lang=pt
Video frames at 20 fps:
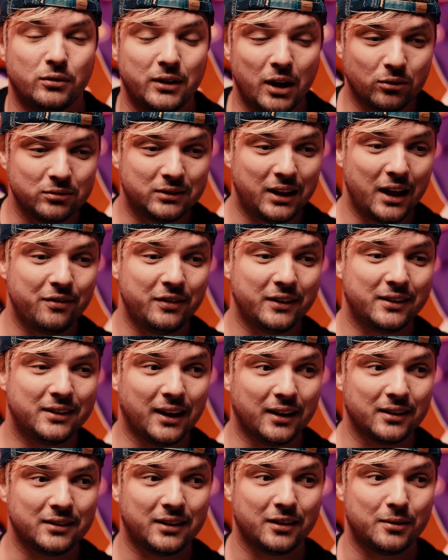Não teve
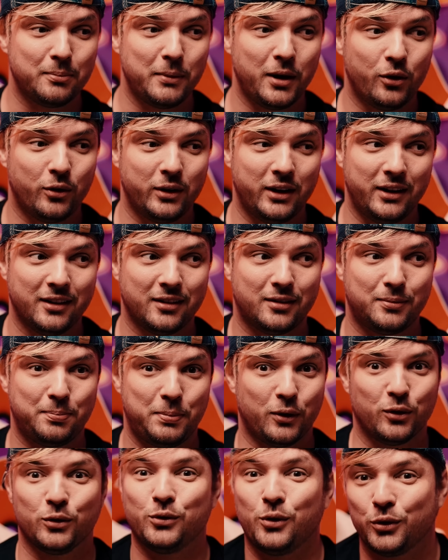tantas melhorias
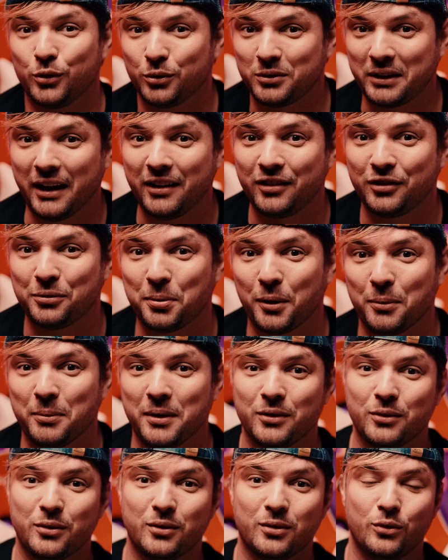pelo nosso teste, pelo
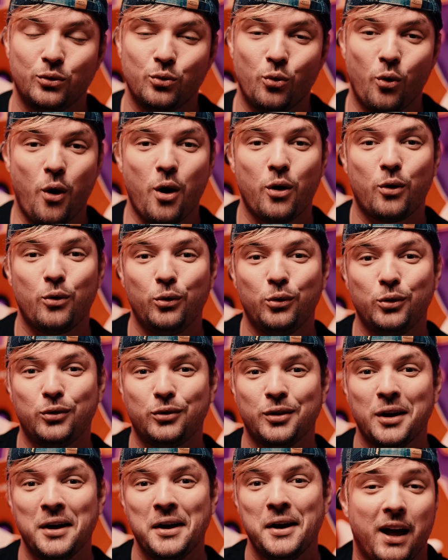menos no
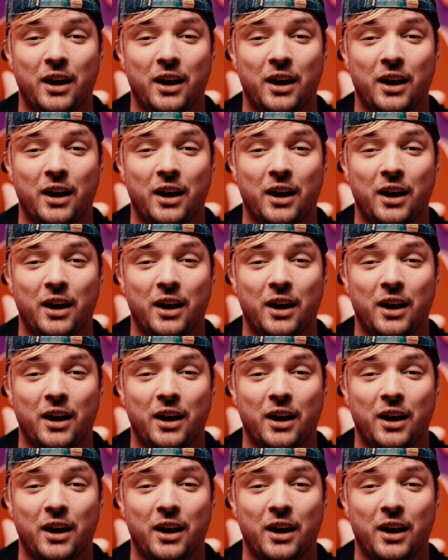óculos.